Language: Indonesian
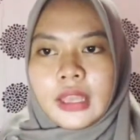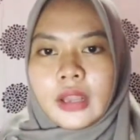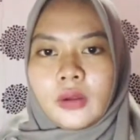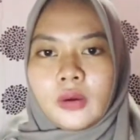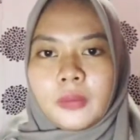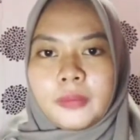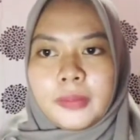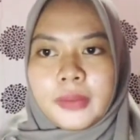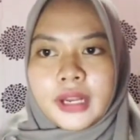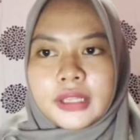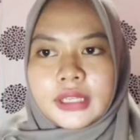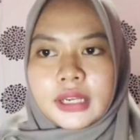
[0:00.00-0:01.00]
Ekonomi
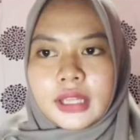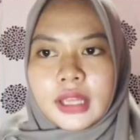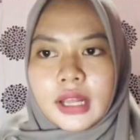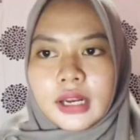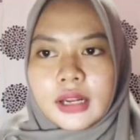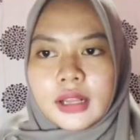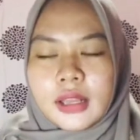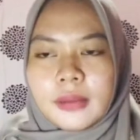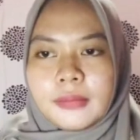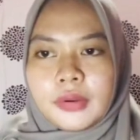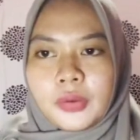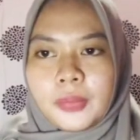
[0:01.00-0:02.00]
manajerial
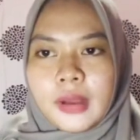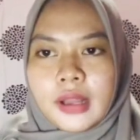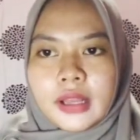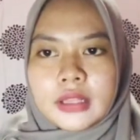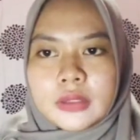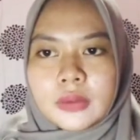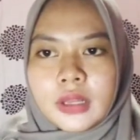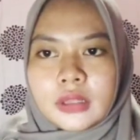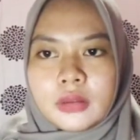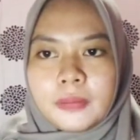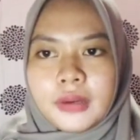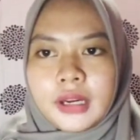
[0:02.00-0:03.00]
merupakan
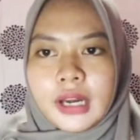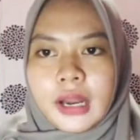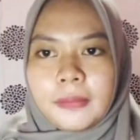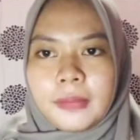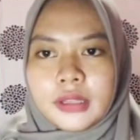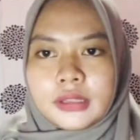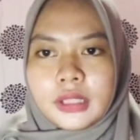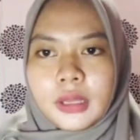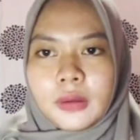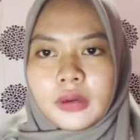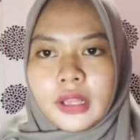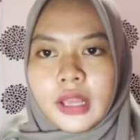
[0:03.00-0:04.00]
suatu penerapan
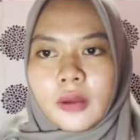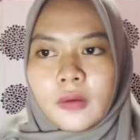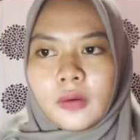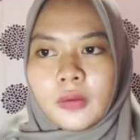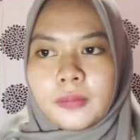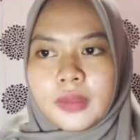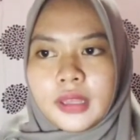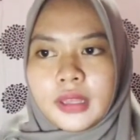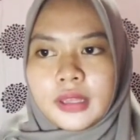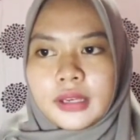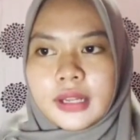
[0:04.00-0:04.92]
teori ekonomi